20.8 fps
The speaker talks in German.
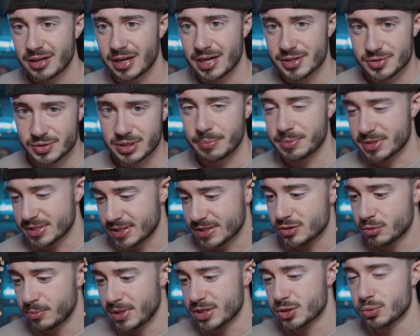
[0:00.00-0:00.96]
Also ich habe das
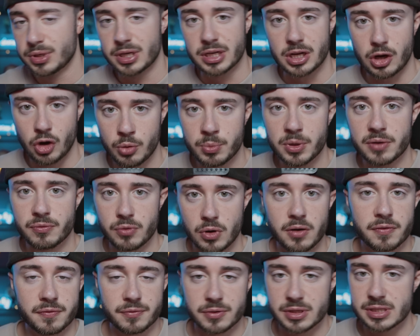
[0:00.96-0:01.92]
jetzt nur mal so in den Raum
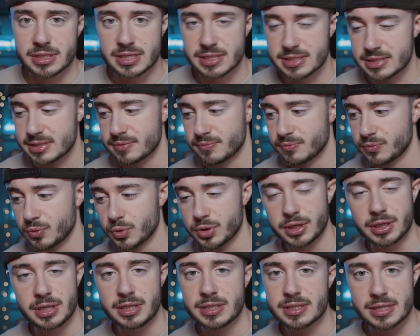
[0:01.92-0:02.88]
geworfen, das
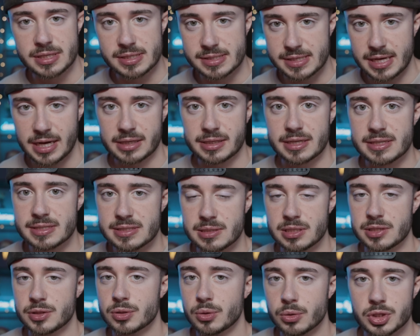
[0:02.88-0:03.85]
wurde nicht gesagt, dass sie
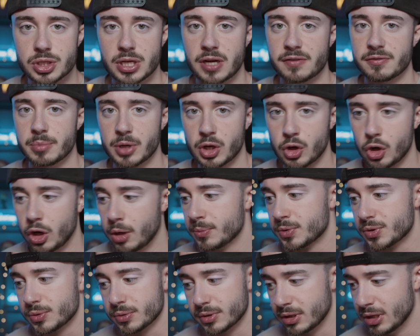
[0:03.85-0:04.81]
die Todesstrafe
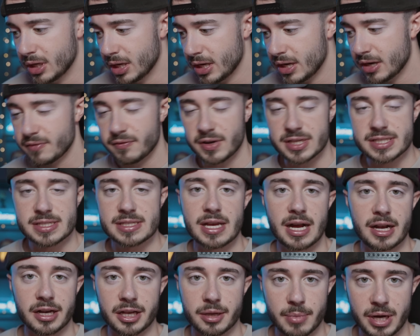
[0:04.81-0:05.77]
bekommt oder was sie
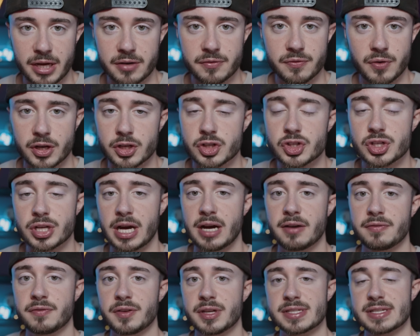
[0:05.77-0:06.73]
allgemein für eine
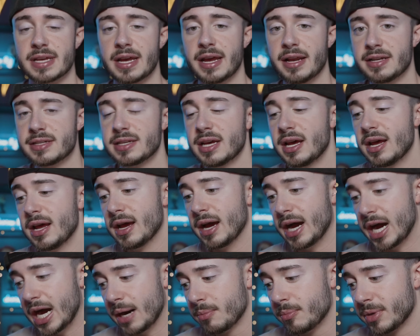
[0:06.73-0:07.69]
Strafe jetzt erhält,
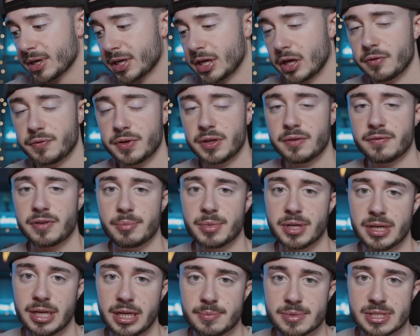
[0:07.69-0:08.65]
aber man kann auf jeden Fall
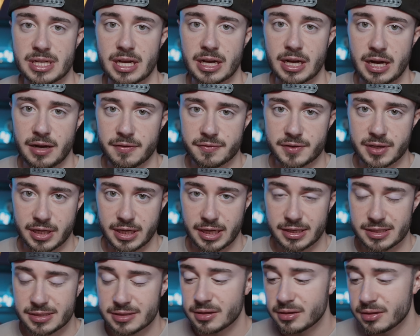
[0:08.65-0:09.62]
mit lebenslanger Haft
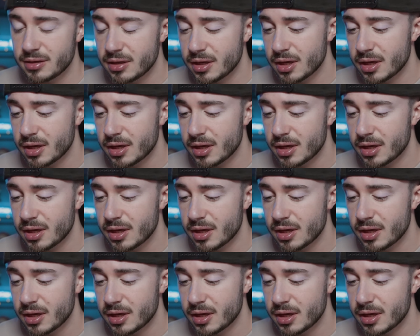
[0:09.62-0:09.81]
rechnen.